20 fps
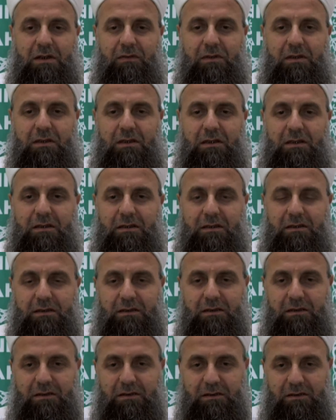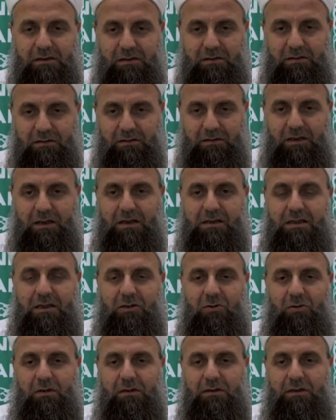haftada daha
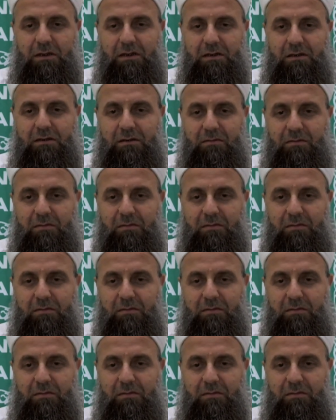zeki olanlar